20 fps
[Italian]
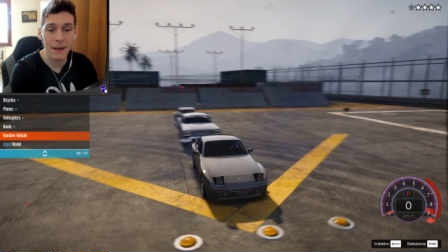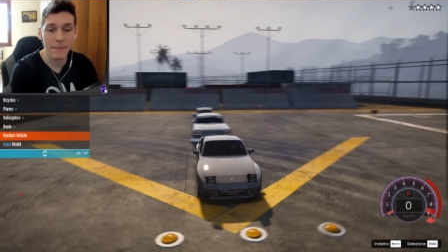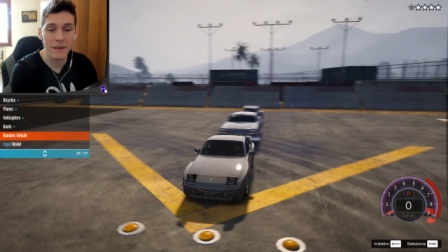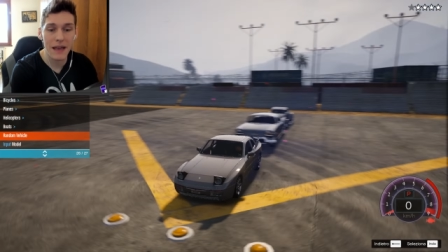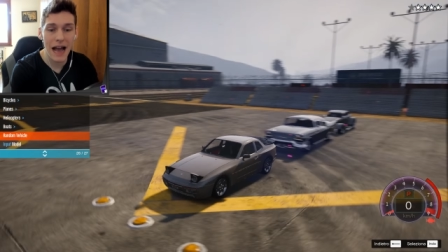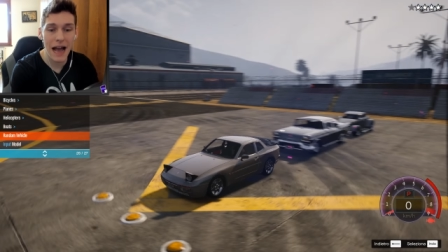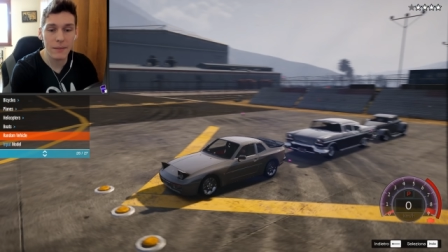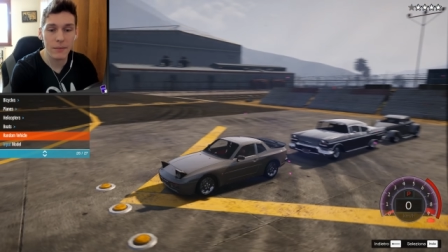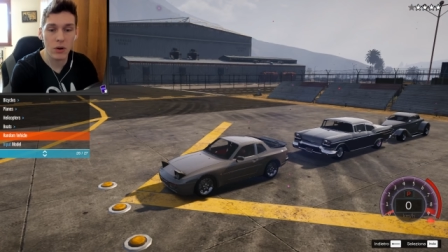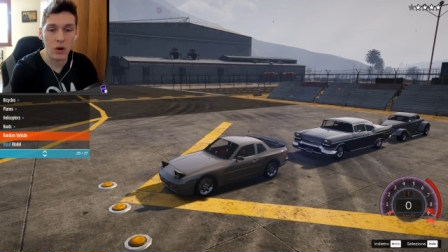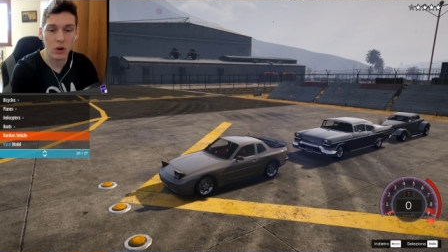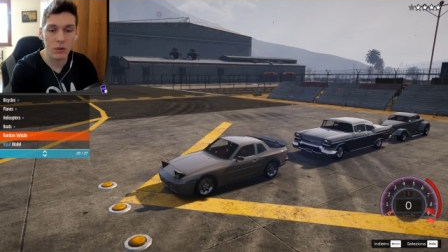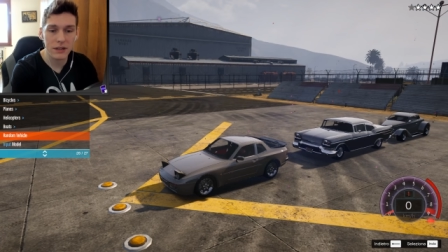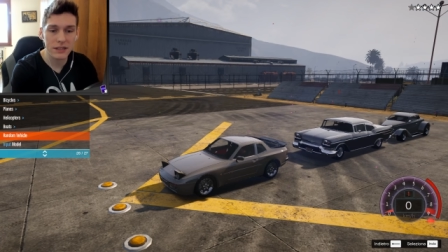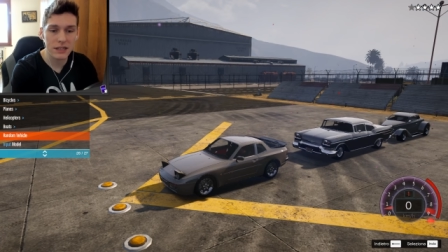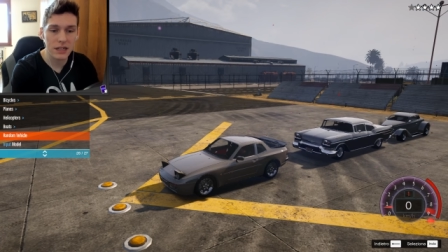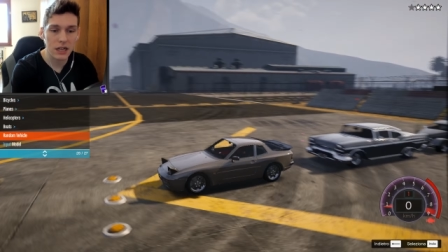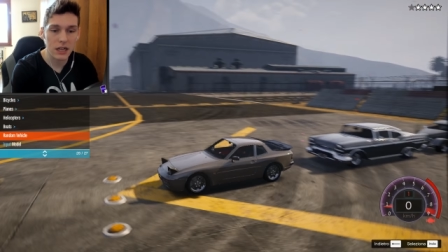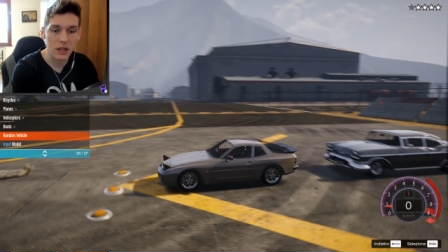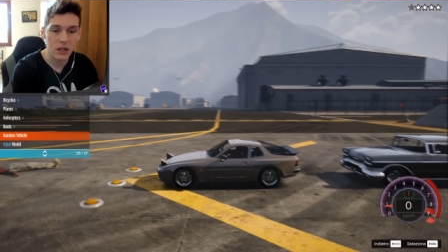Abbiamo
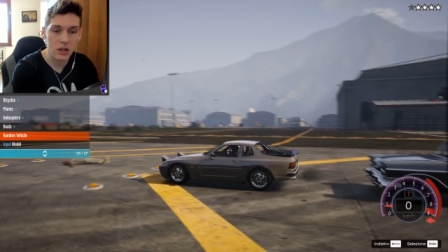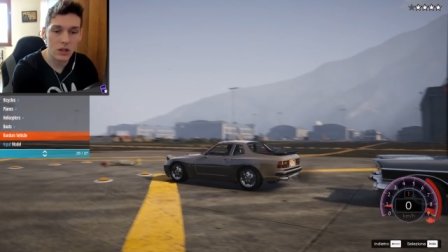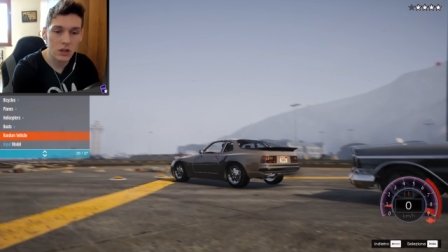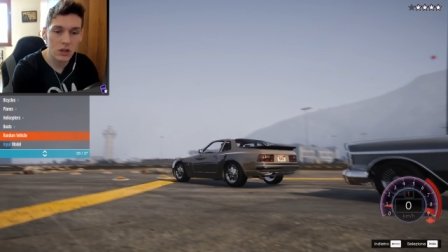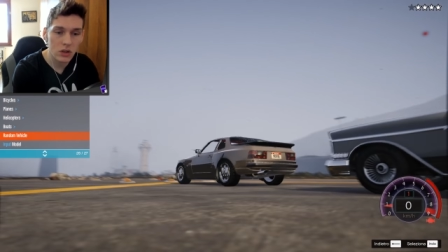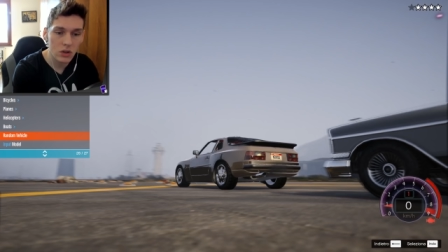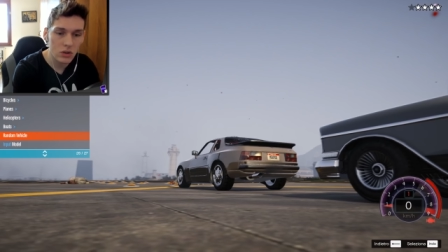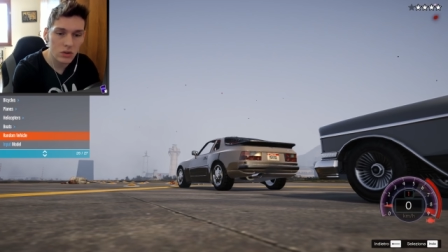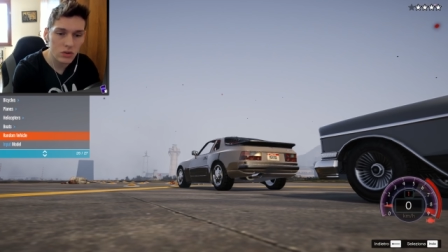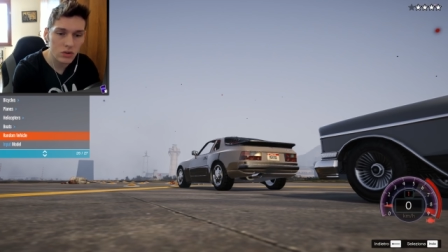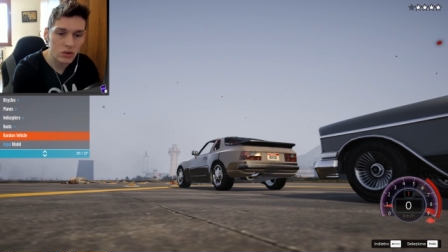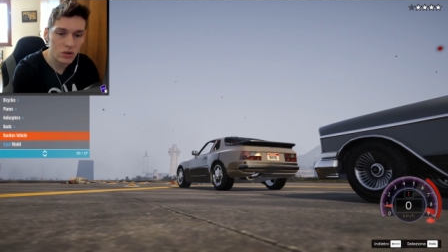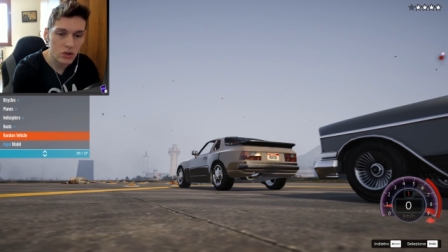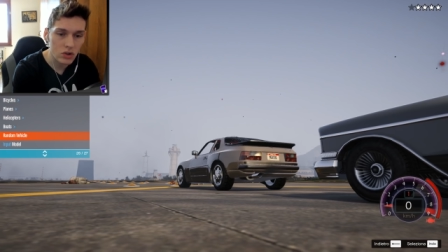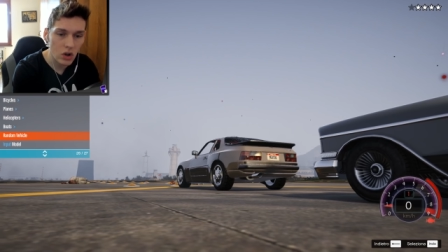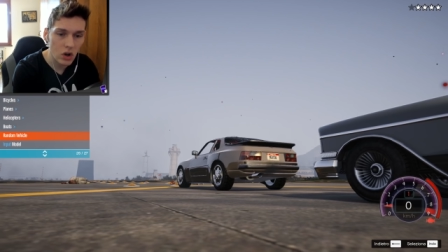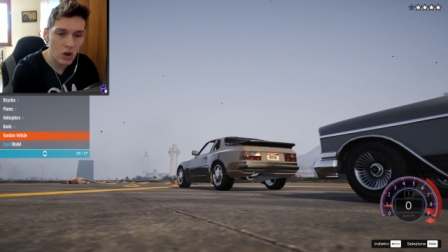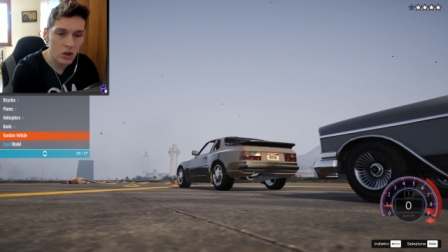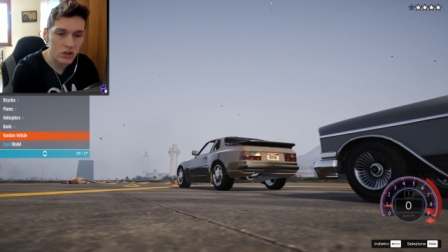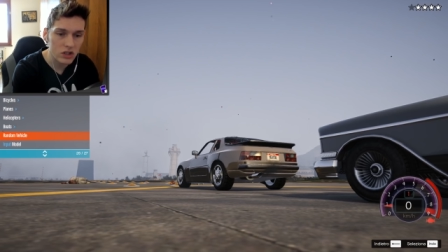questa che non
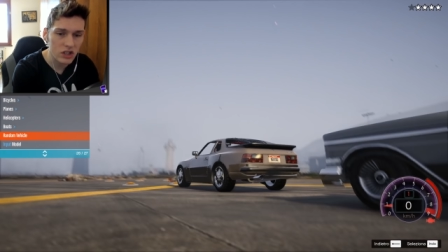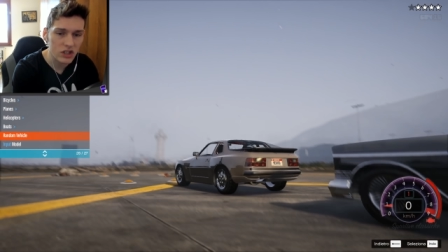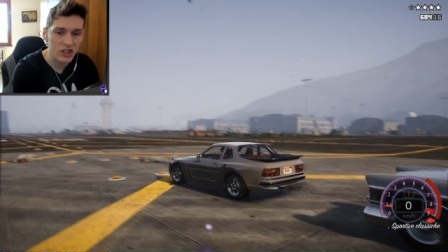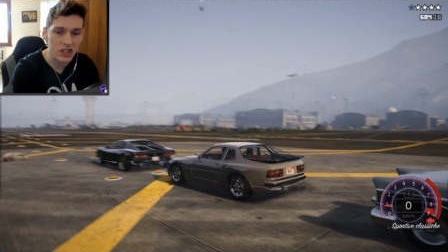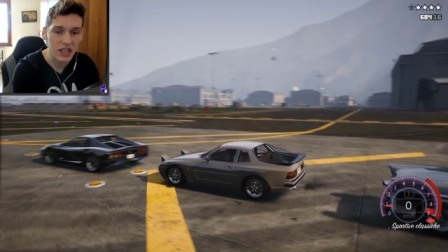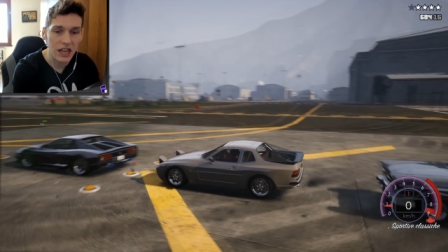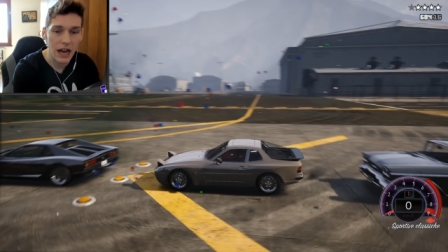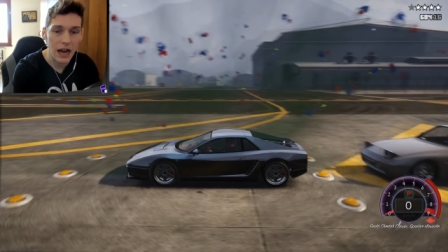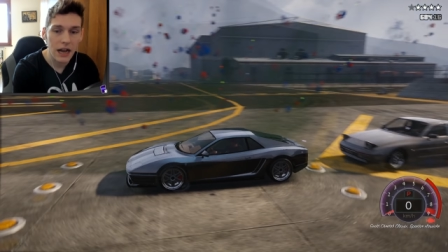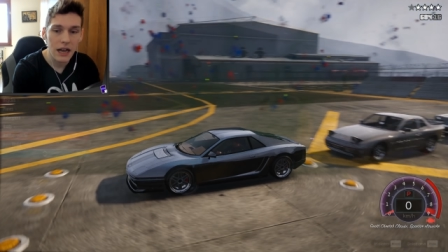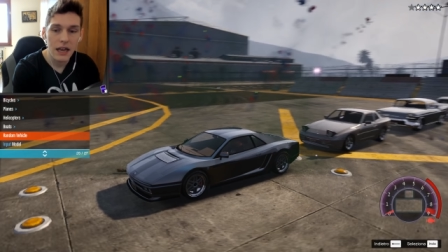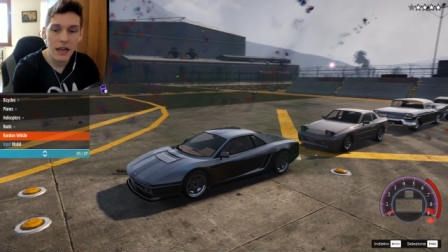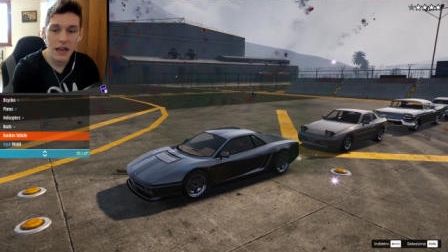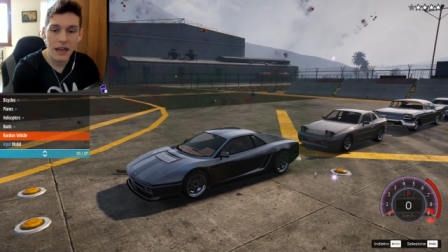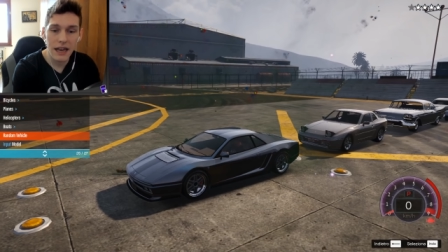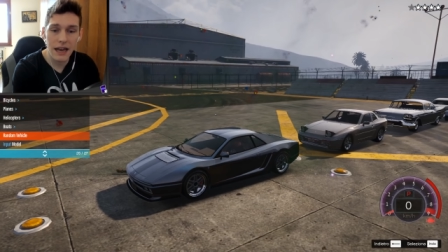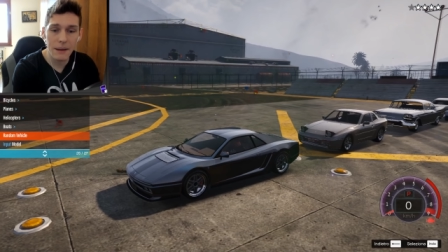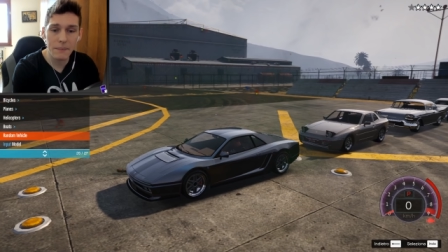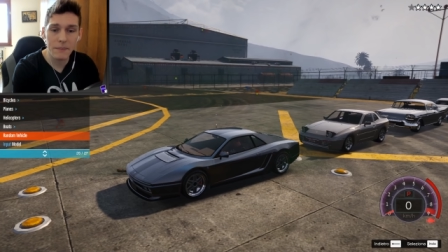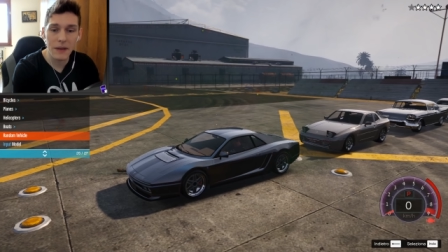so cosa sia.
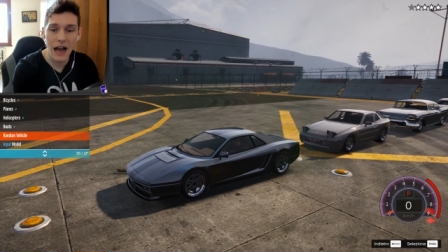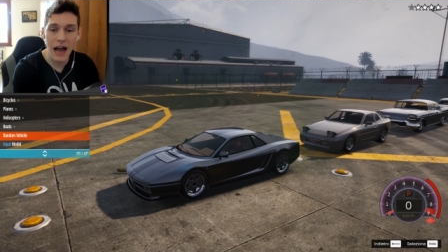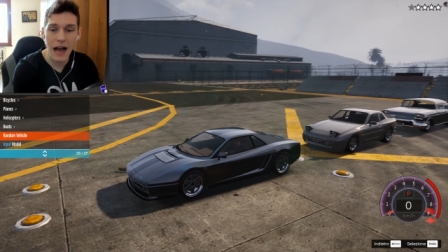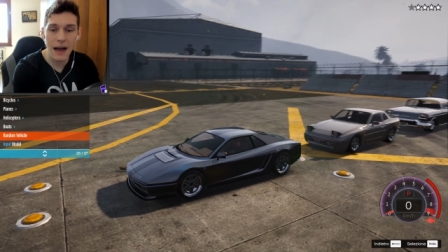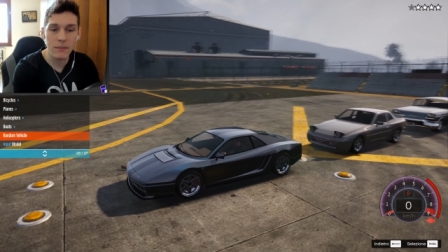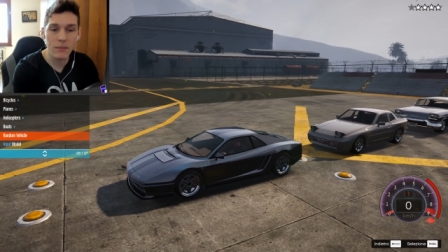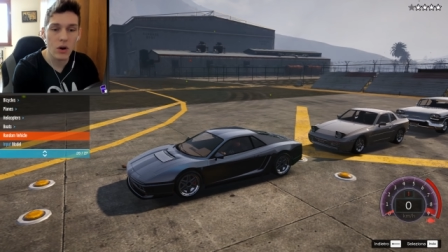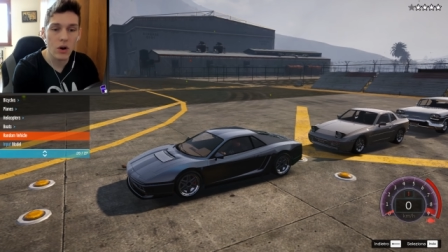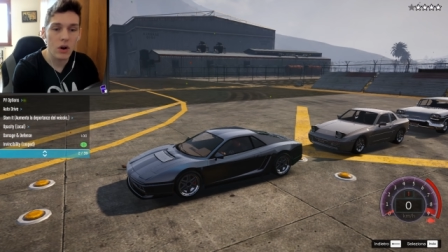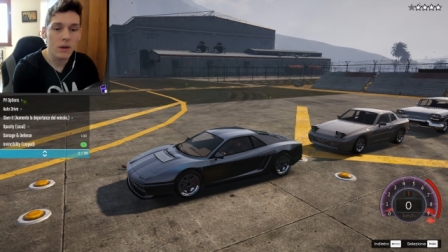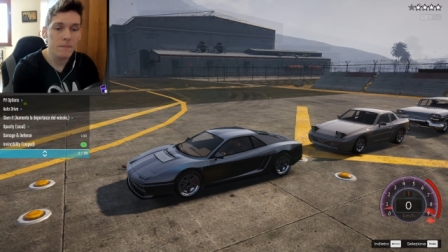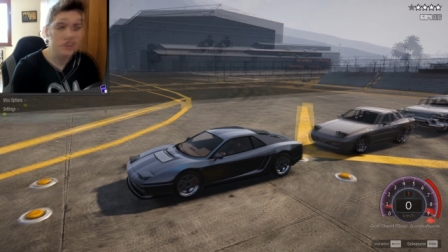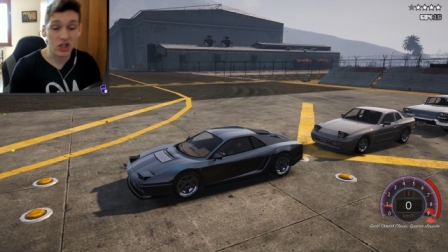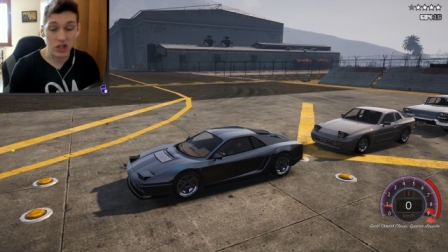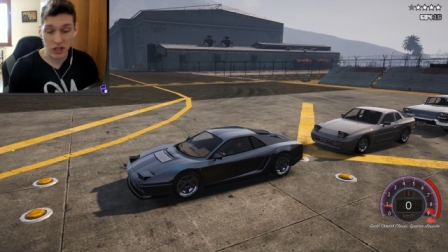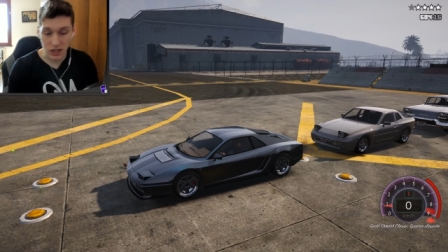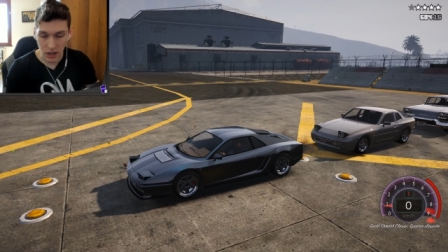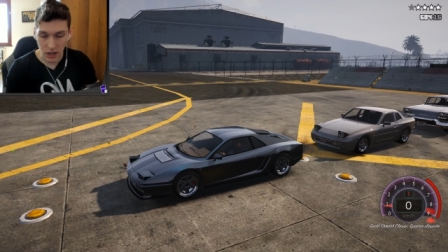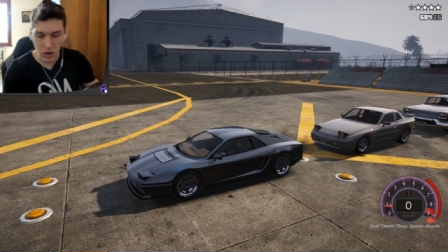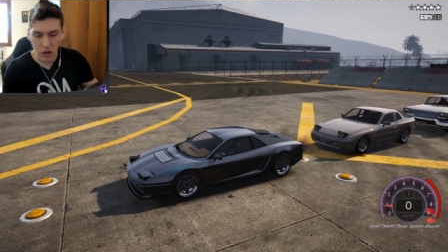E abbiamo la
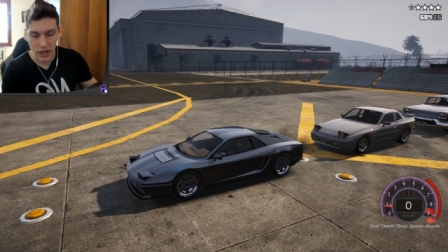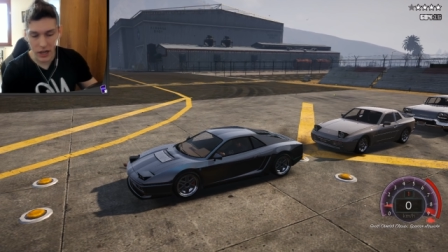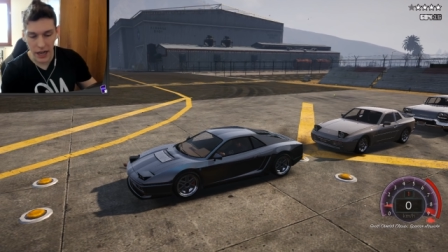cita,